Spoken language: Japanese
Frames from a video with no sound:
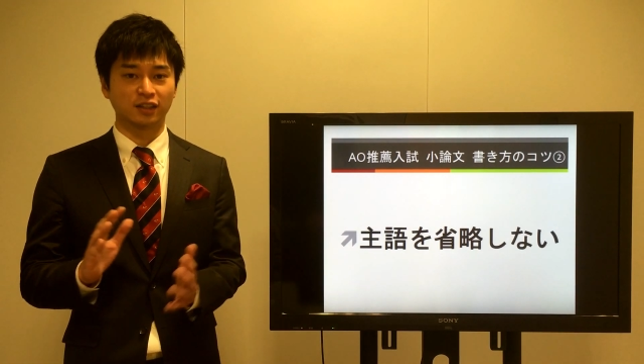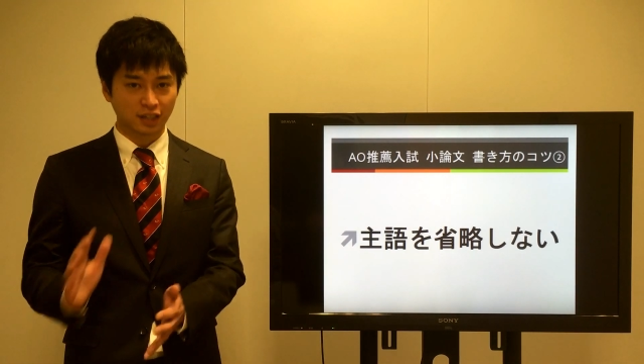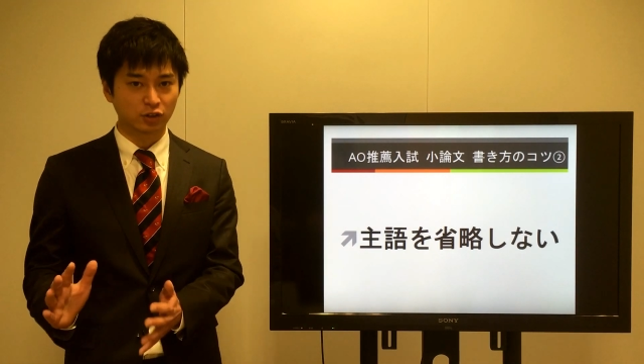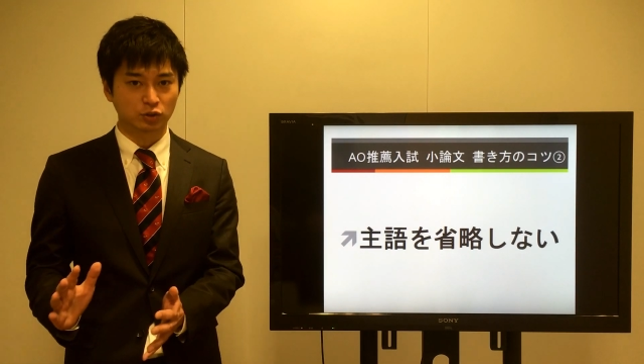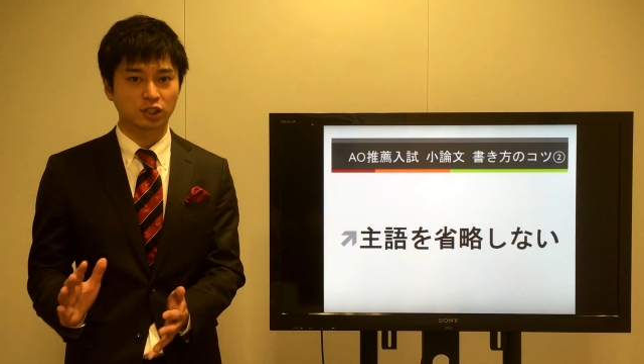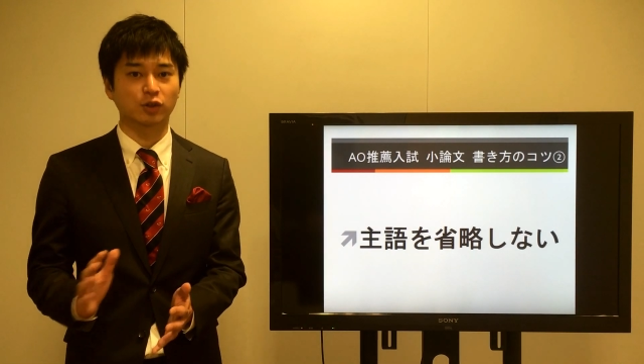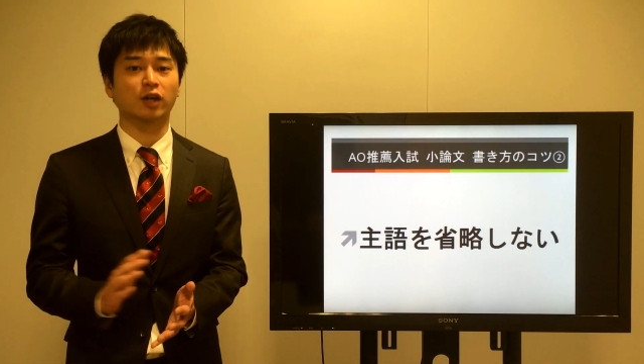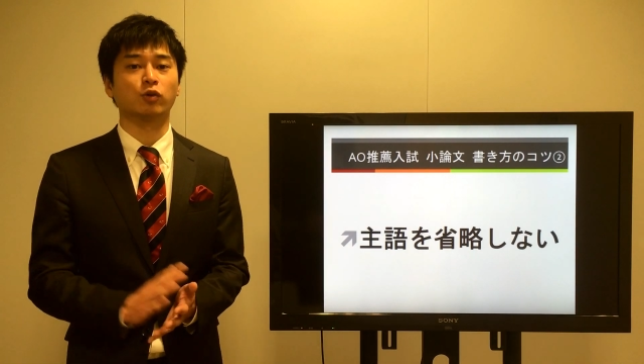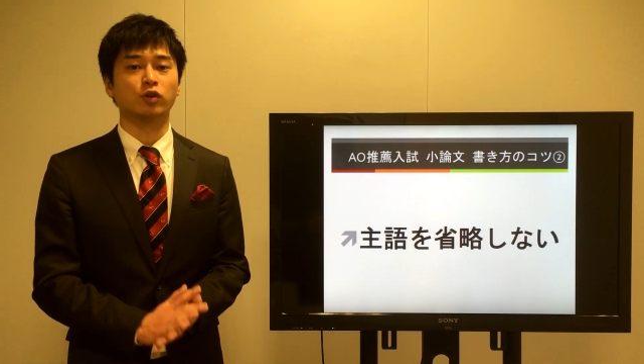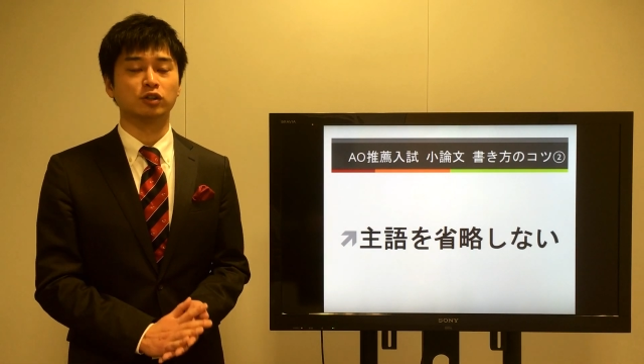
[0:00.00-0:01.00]
何をしたの
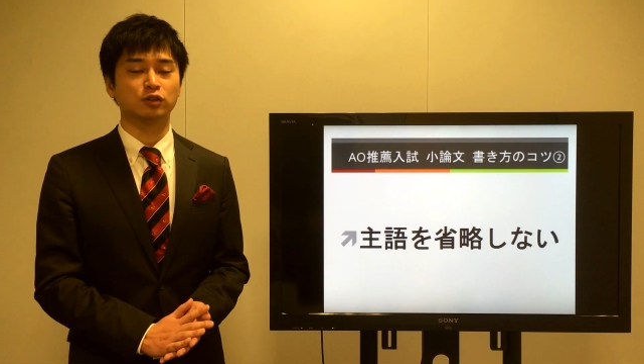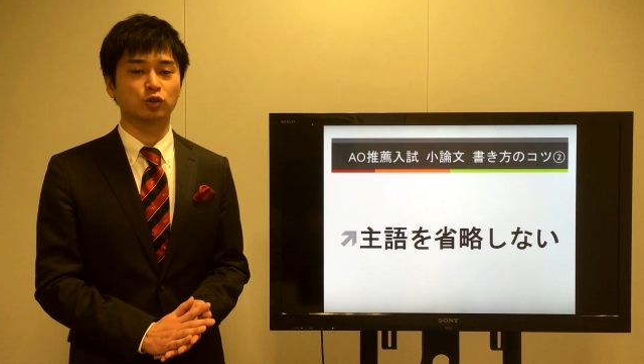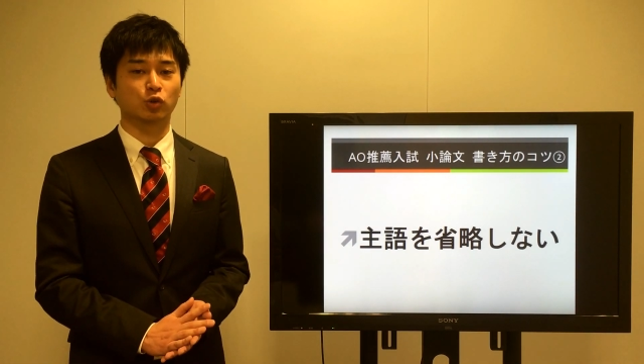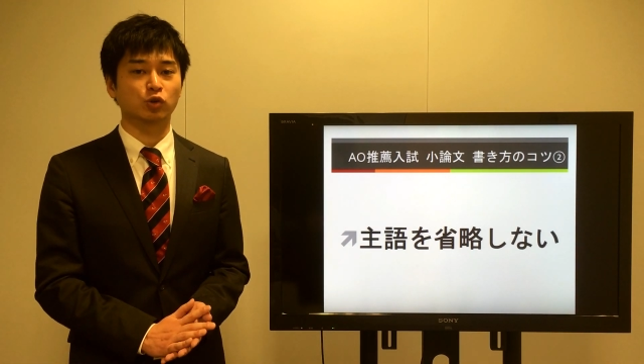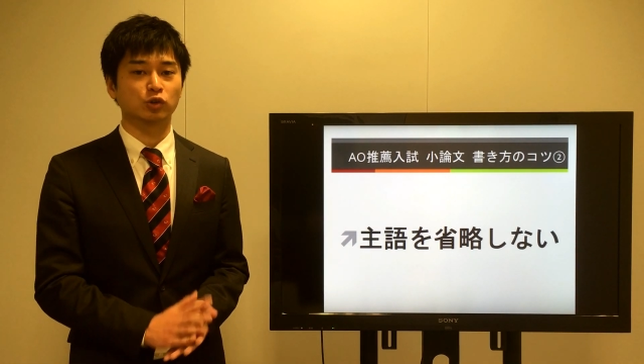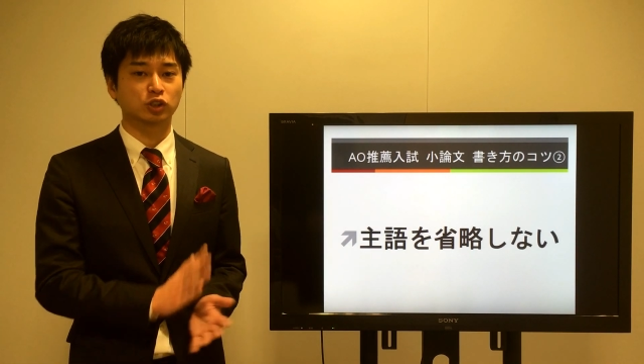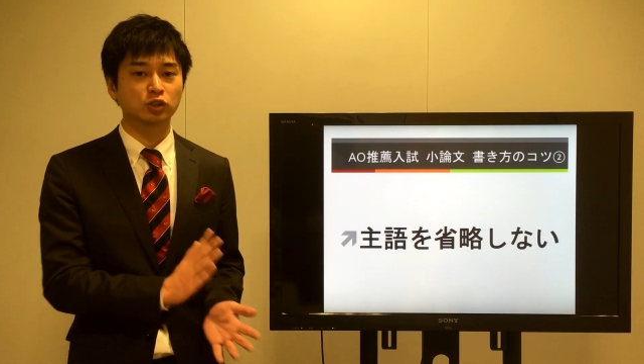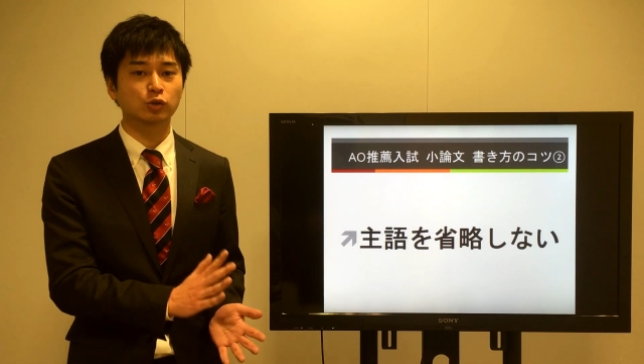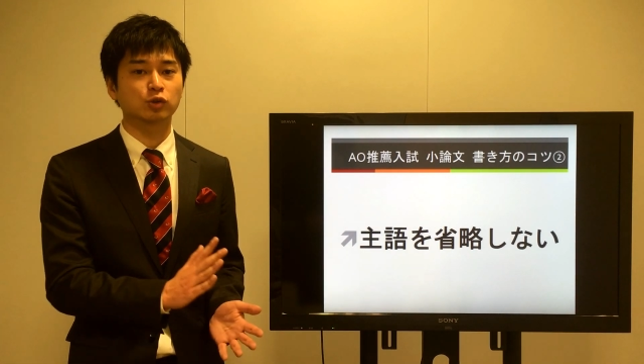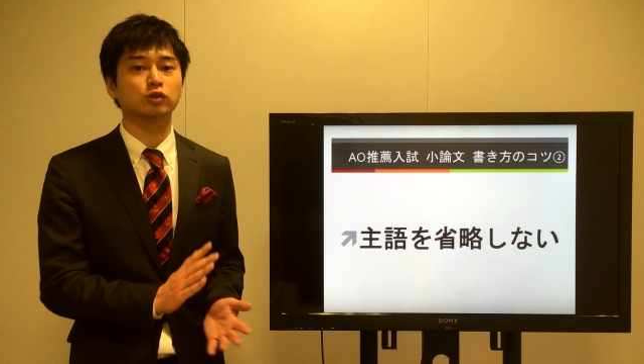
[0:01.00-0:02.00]
かというところの
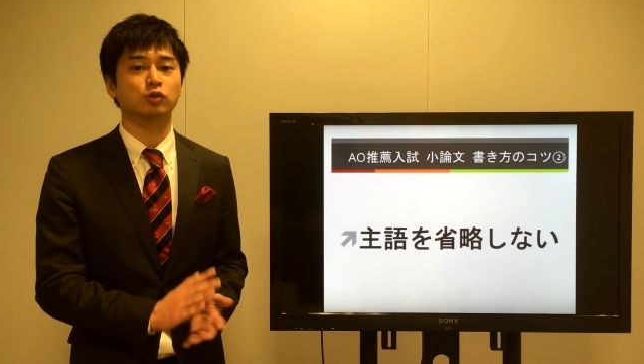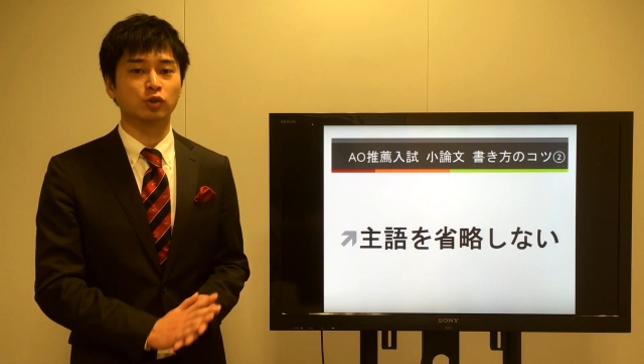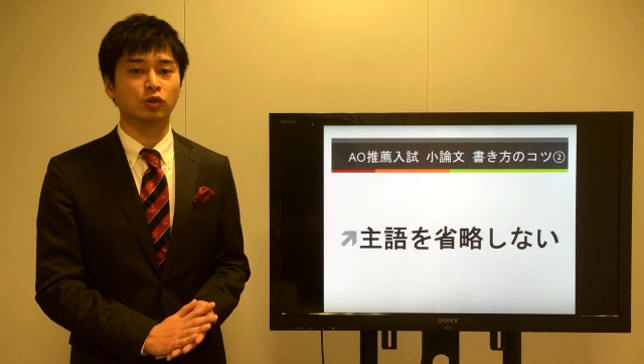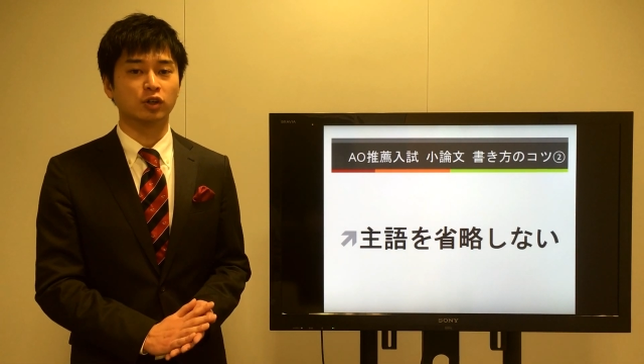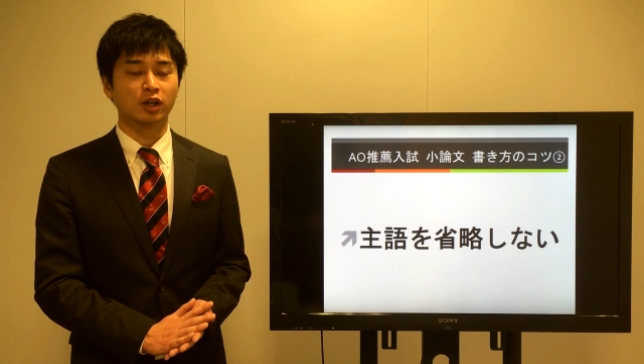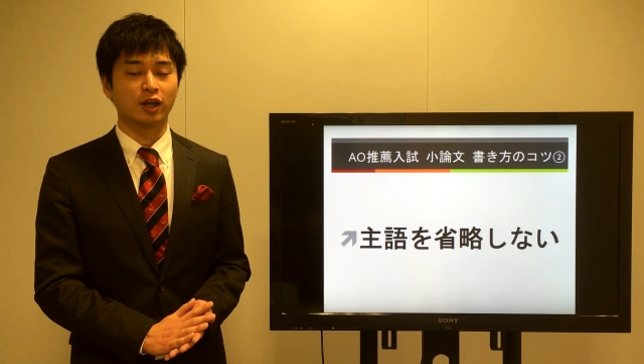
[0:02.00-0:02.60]
主語というのを、